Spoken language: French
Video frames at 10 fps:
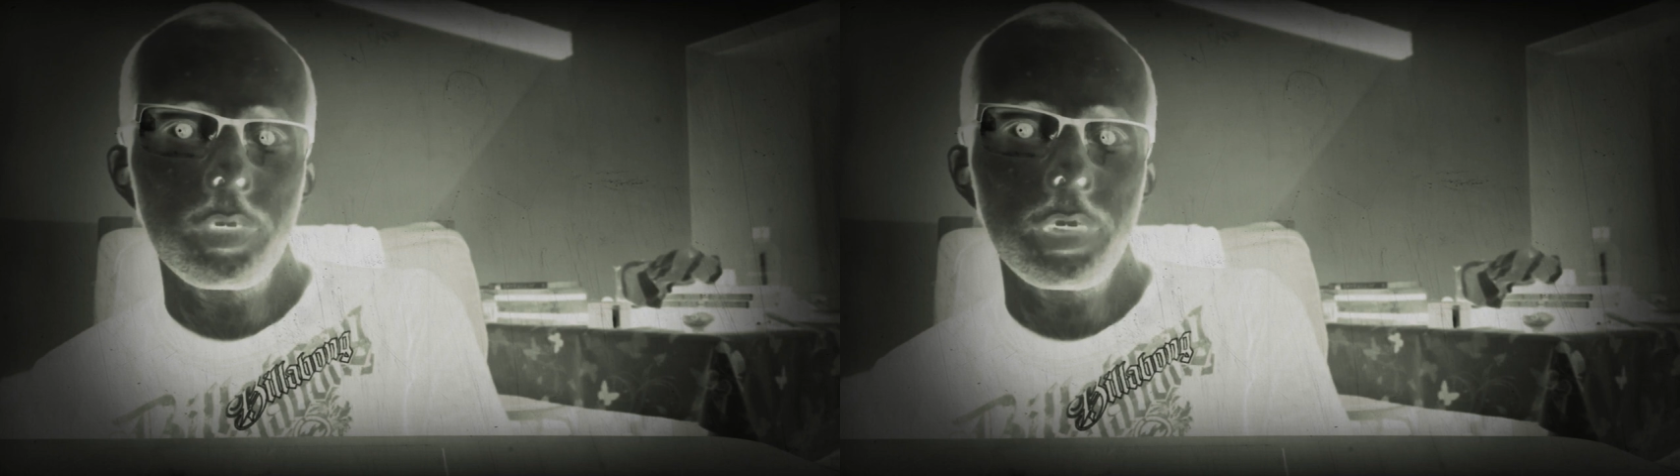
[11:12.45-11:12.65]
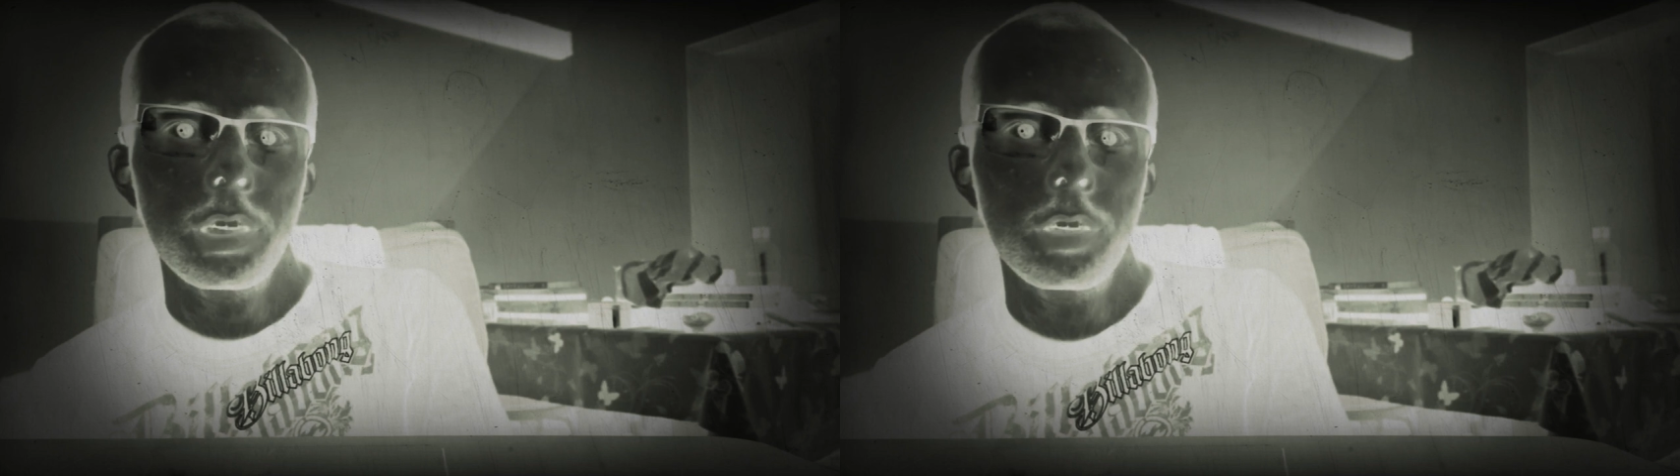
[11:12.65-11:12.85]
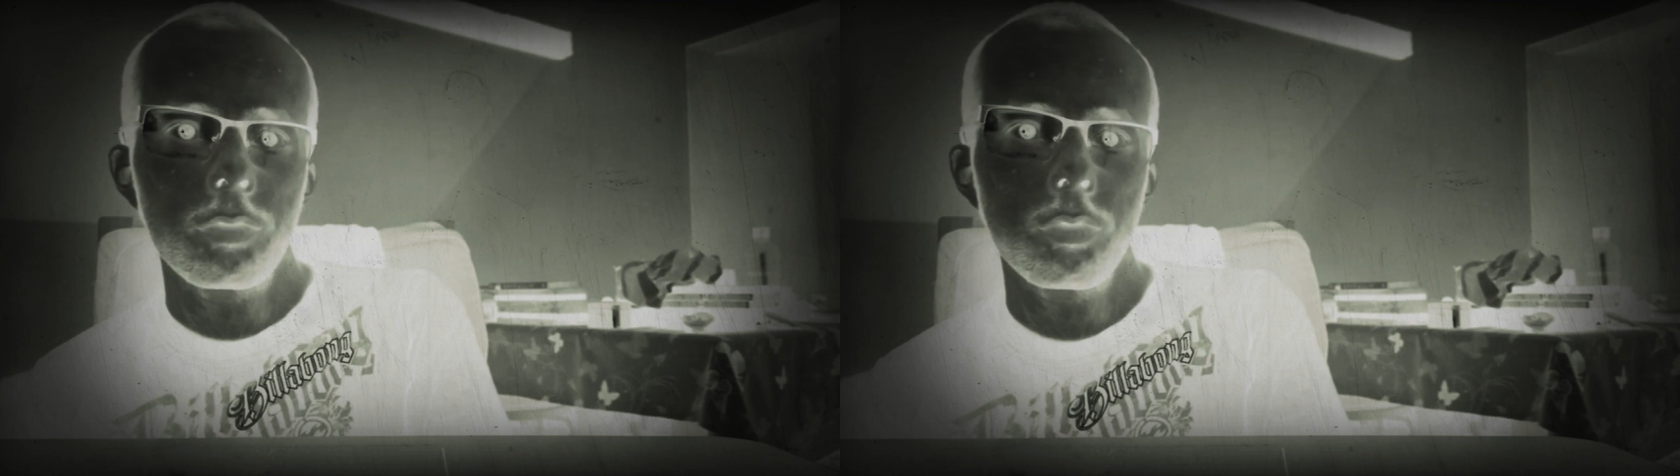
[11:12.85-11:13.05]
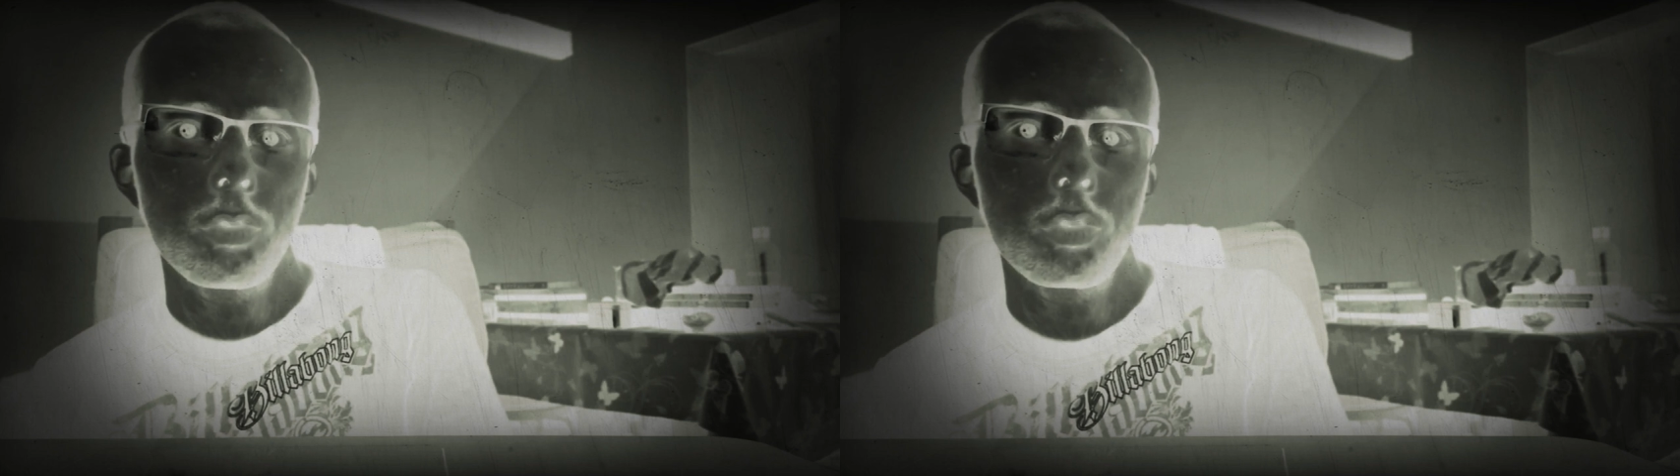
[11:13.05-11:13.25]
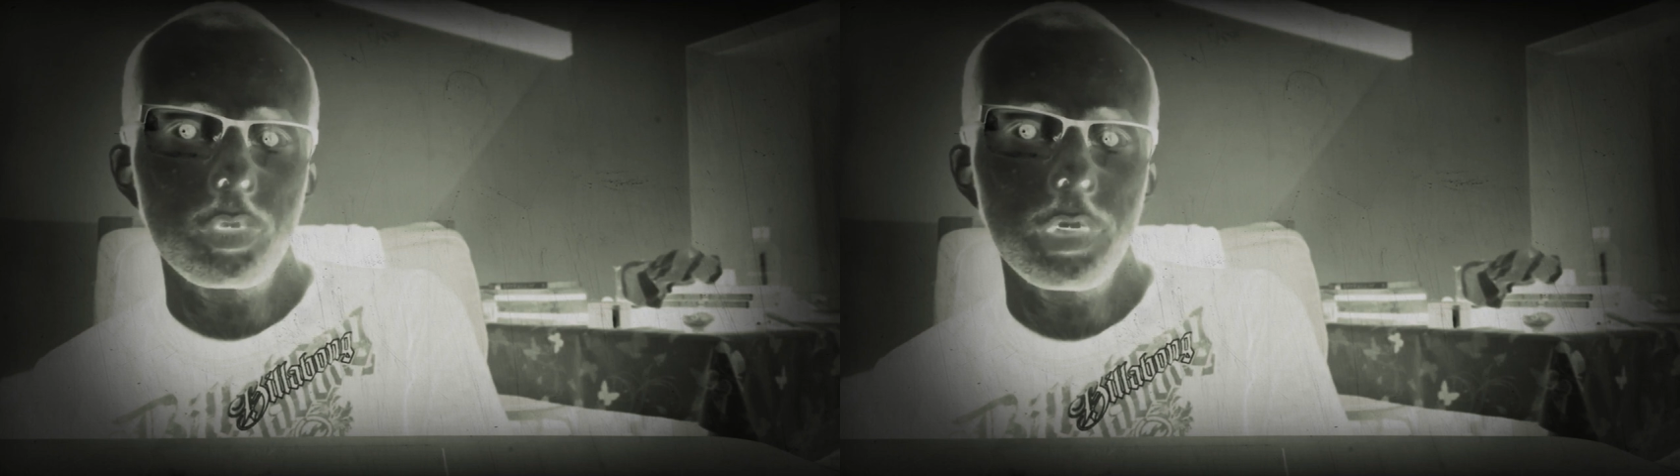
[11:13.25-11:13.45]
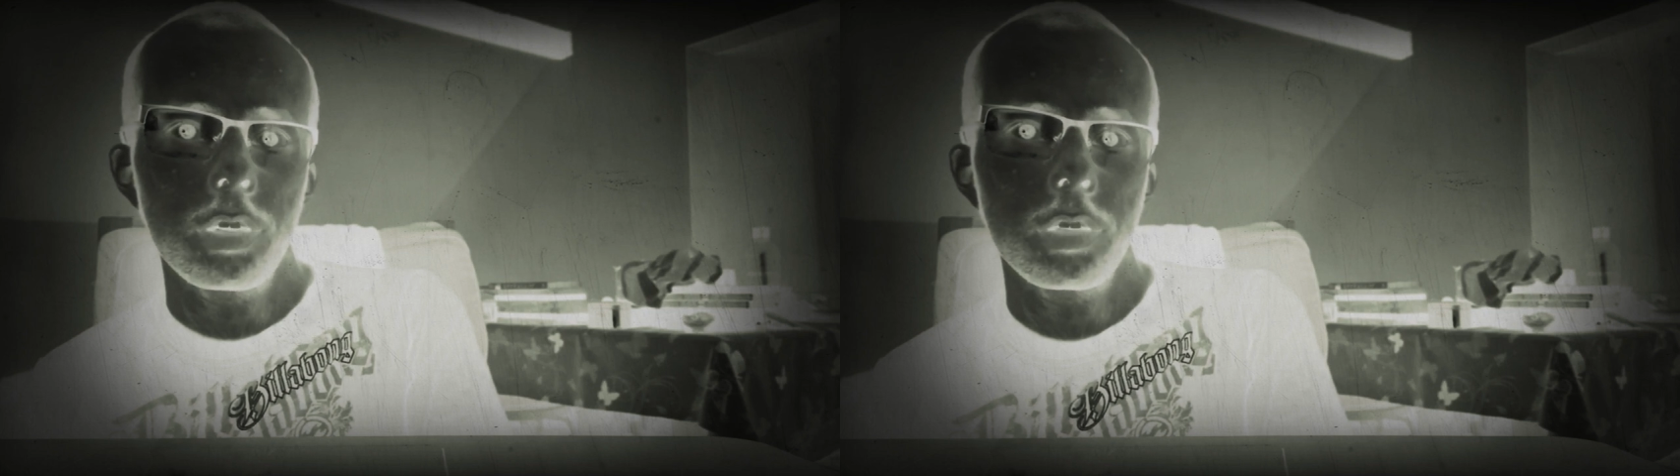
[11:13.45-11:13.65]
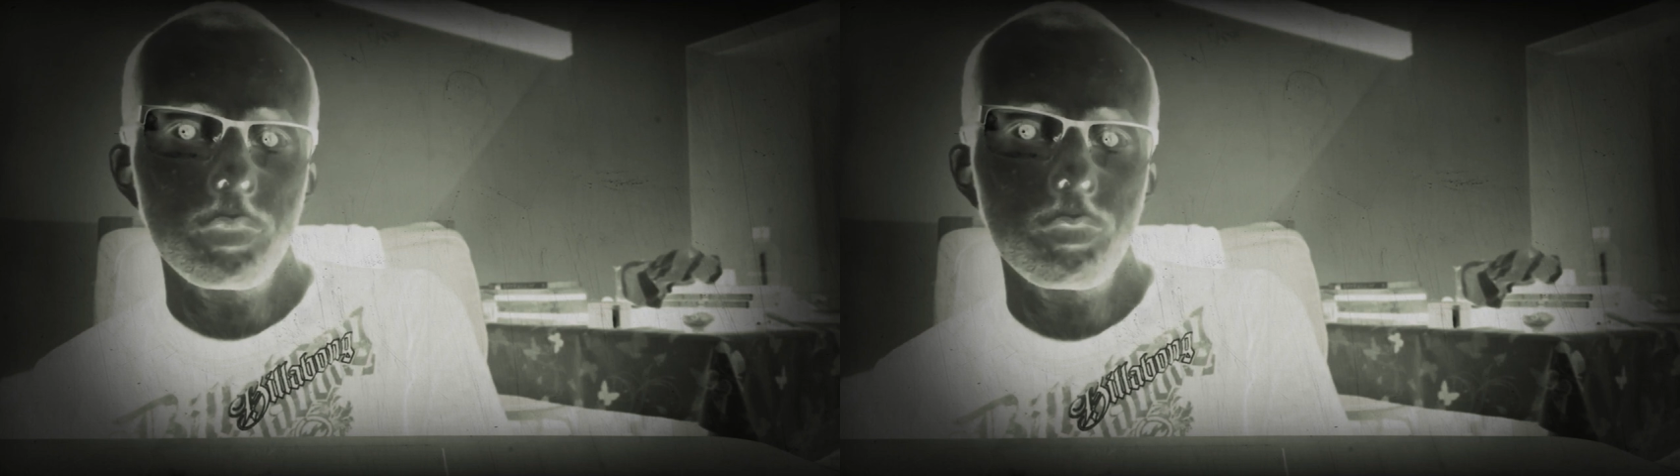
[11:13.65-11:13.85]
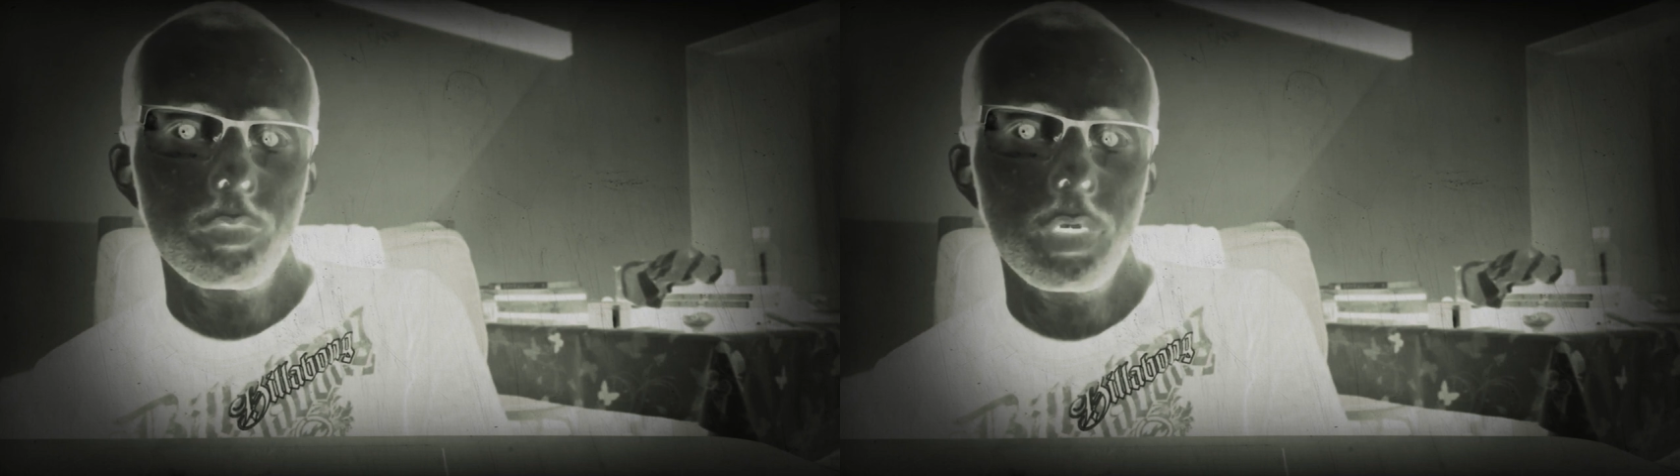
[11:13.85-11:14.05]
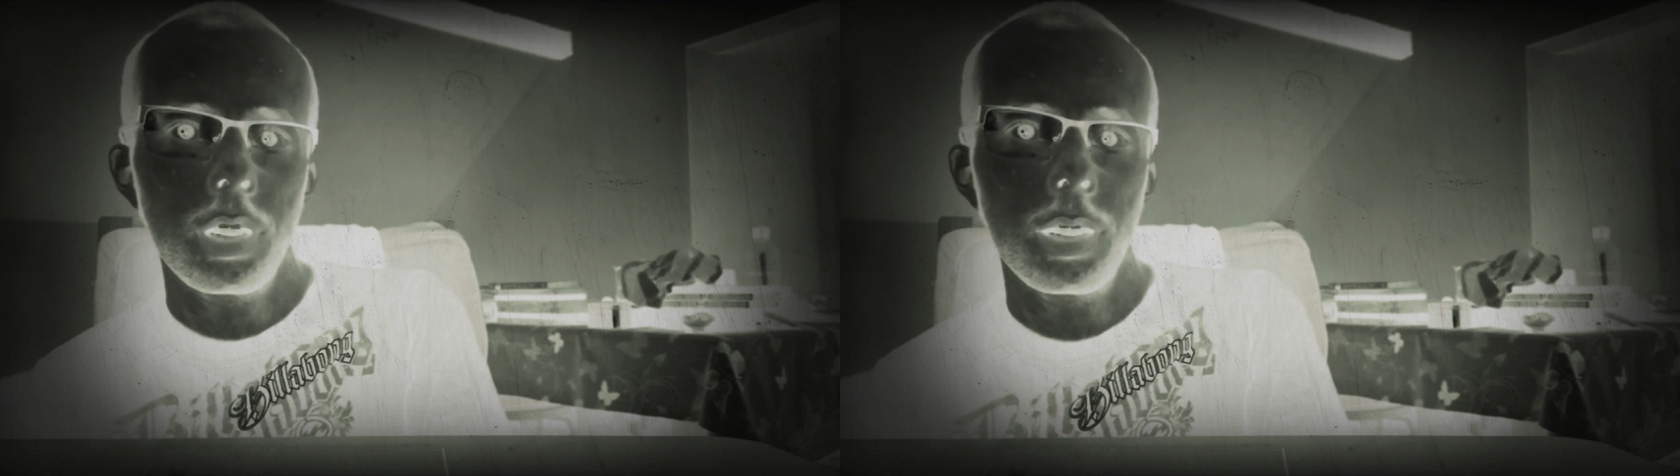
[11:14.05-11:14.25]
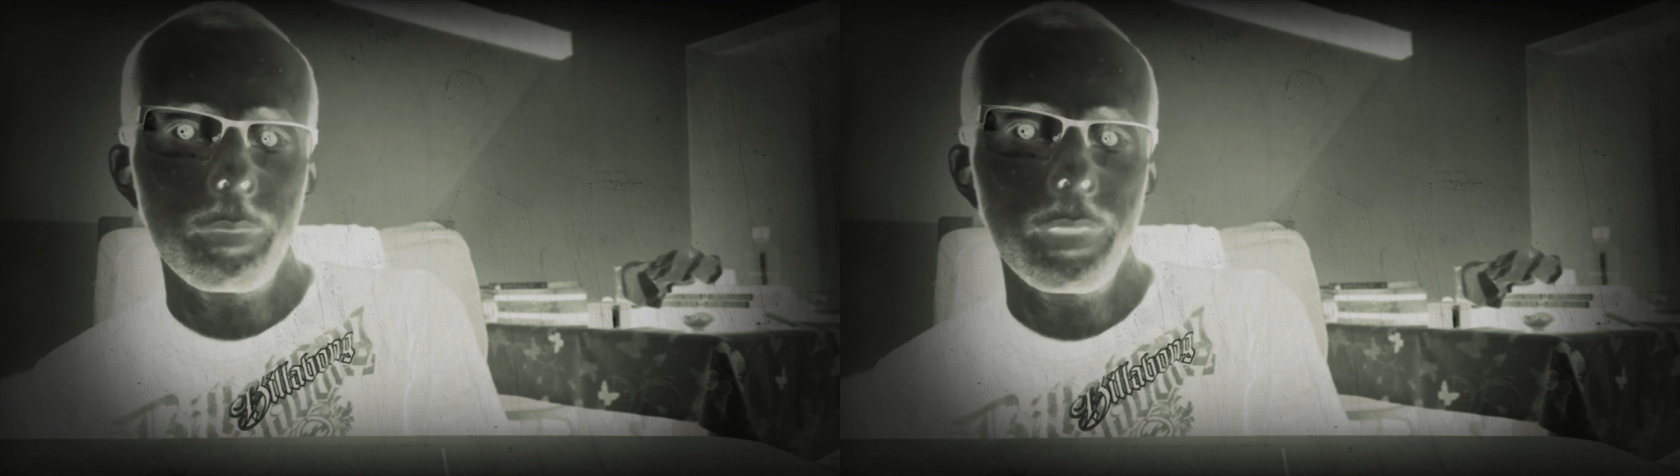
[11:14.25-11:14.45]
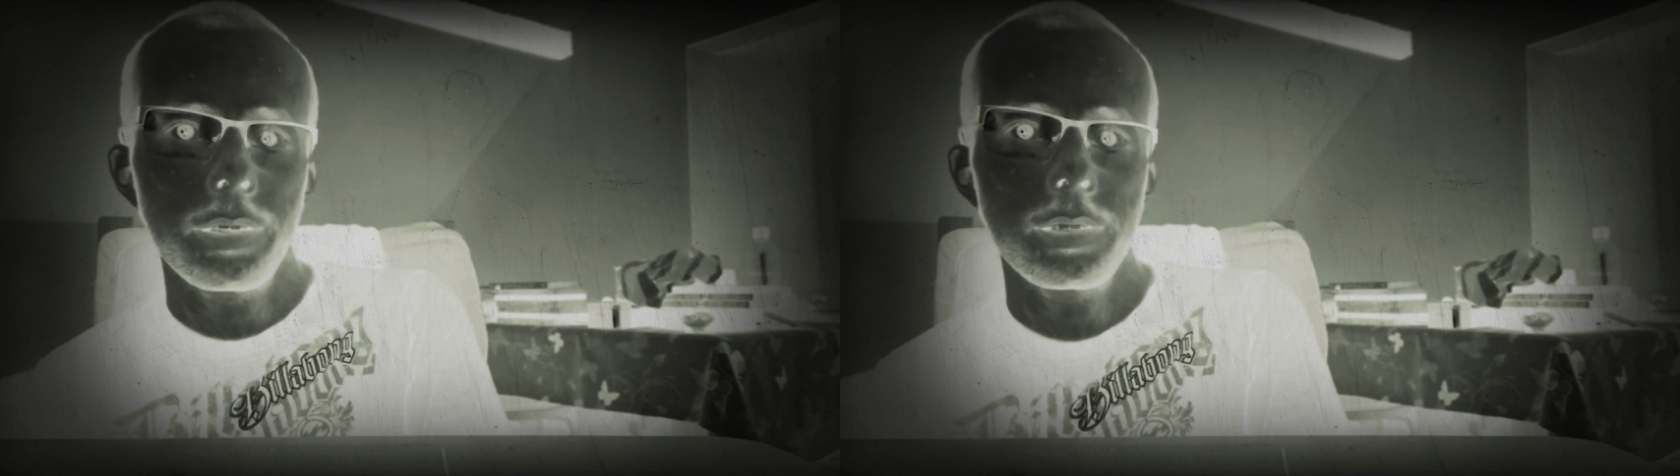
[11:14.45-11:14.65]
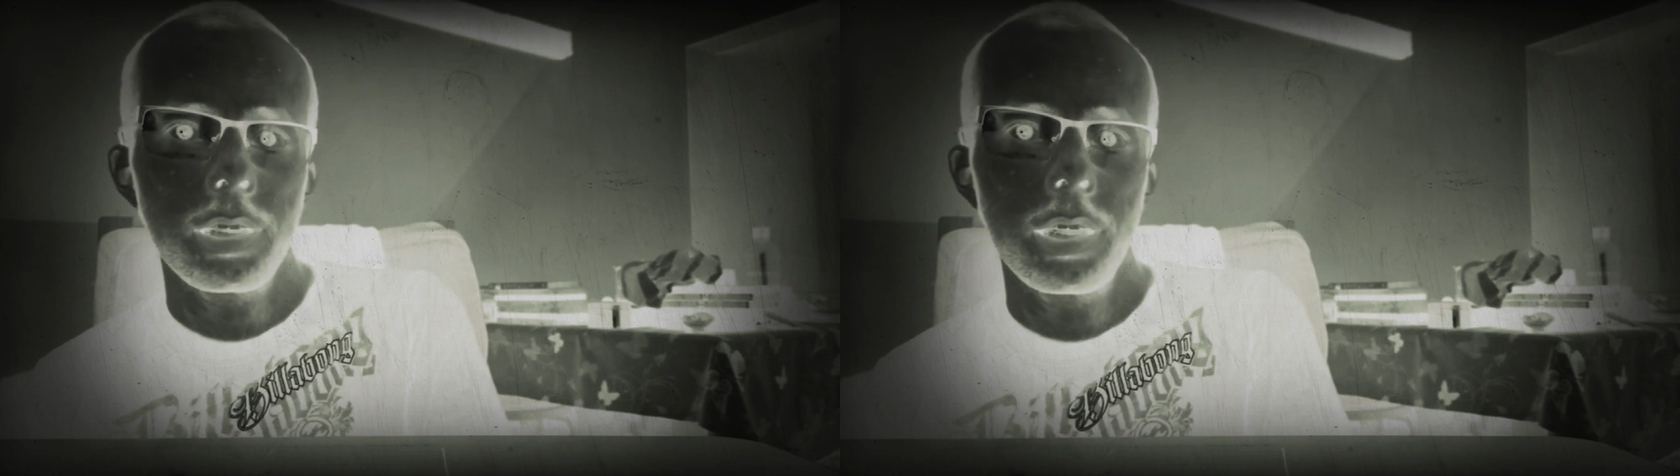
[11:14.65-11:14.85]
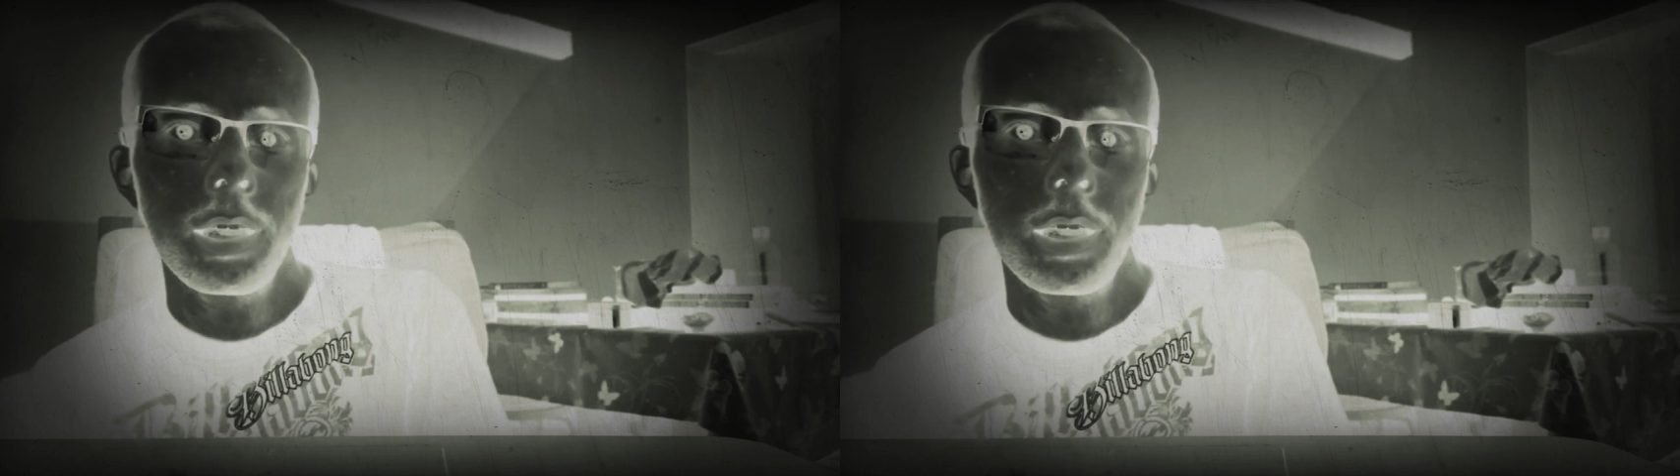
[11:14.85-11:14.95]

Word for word: dire qu'il fut choqué en découvrant la place